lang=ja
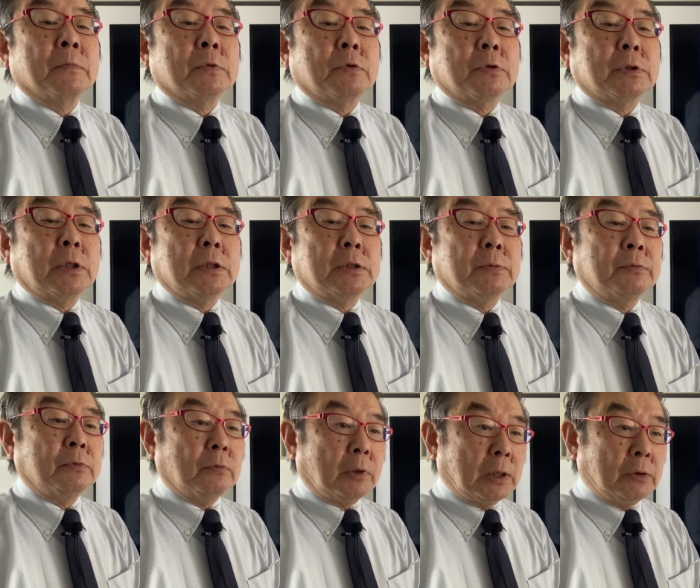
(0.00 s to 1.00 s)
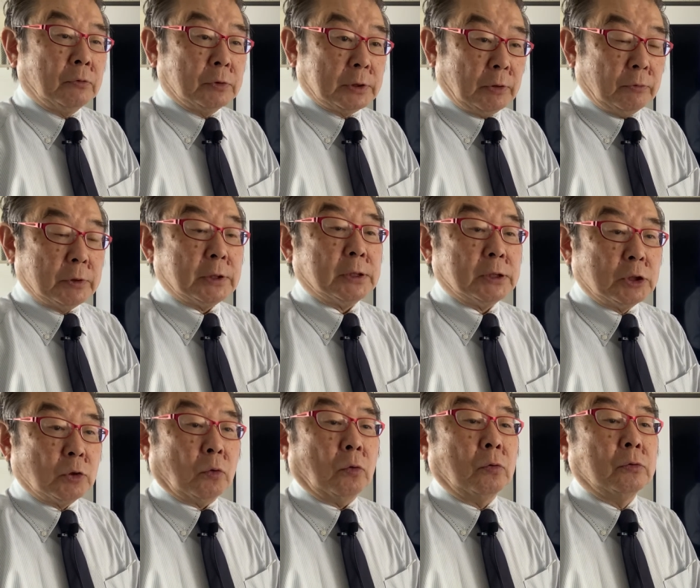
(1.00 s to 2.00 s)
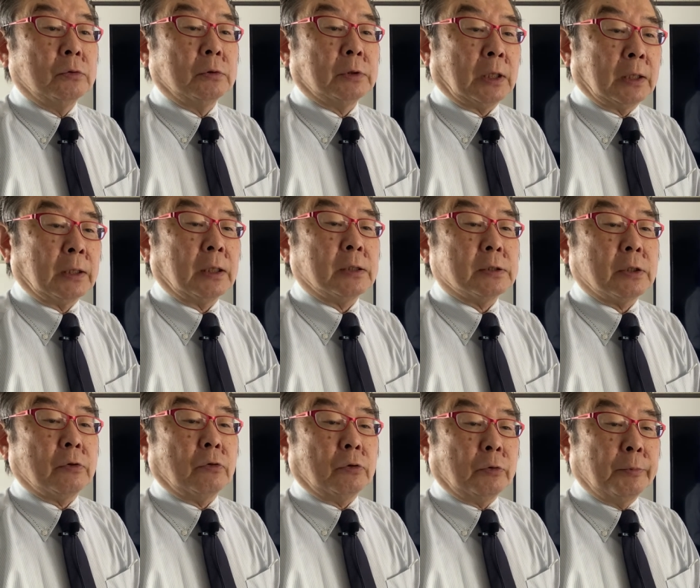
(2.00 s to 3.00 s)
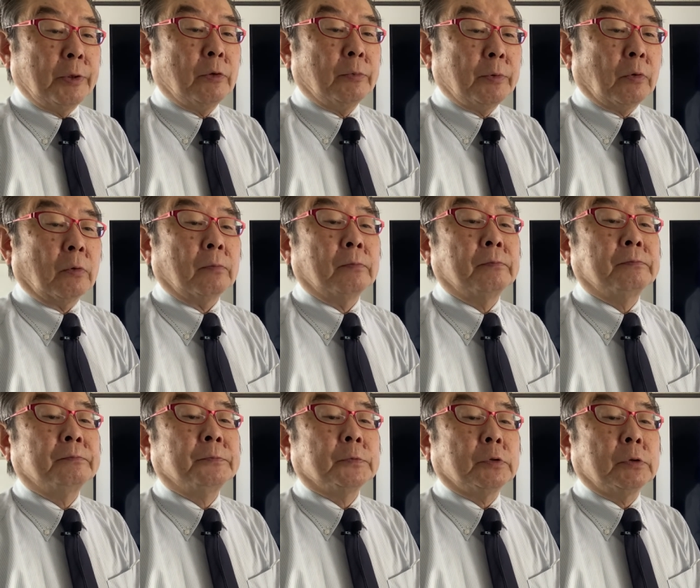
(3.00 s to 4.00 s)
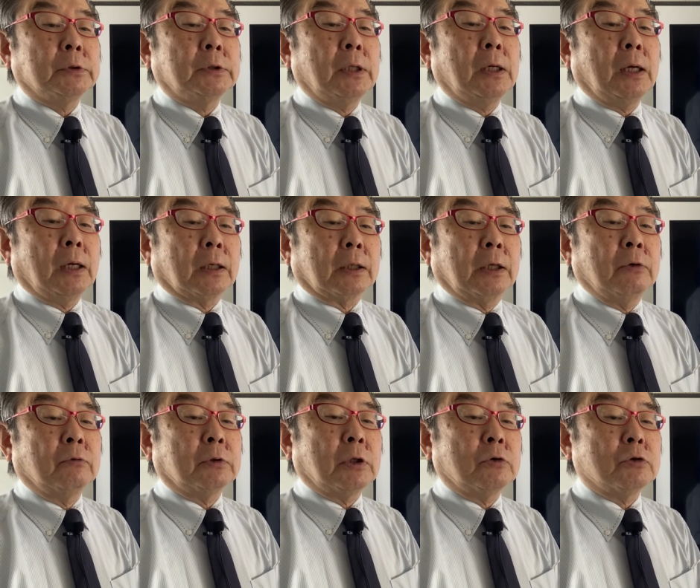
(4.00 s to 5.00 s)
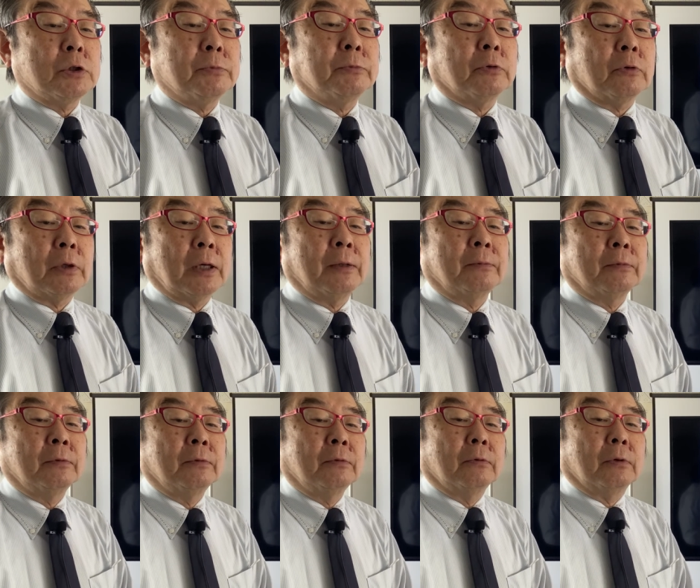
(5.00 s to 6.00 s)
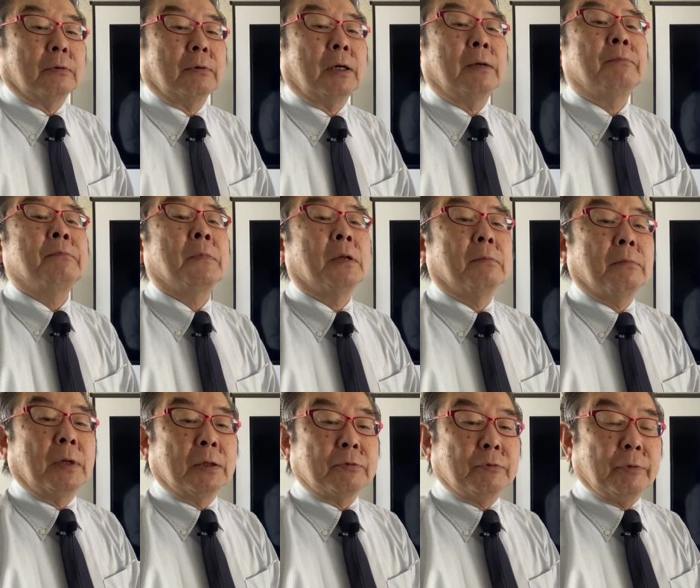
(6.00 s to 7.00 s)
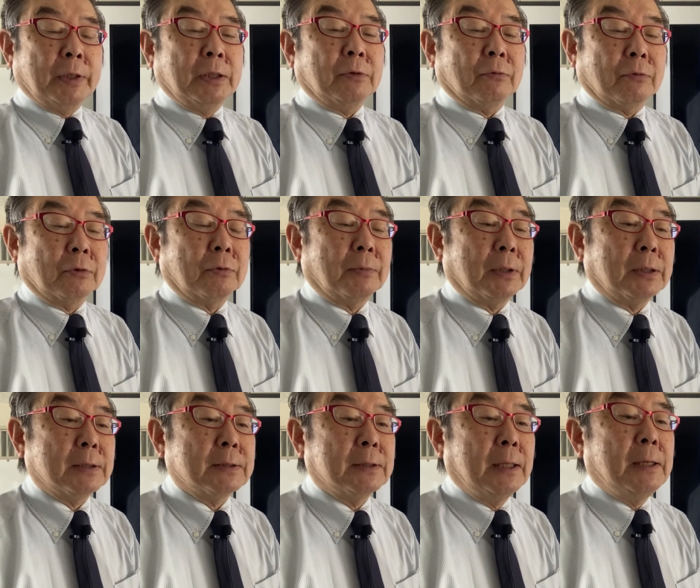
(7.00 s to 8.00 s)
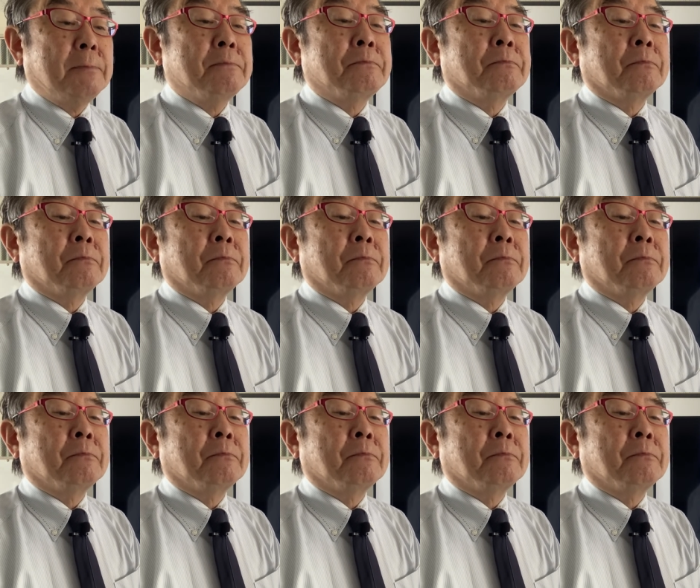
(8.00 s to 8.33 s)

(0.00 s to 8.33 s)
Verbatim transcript: そして自分の可能性を信じろ探検せよ夢を見ろそして発見を楽しむのだこれはマーク・トゥエインの言葉ですね。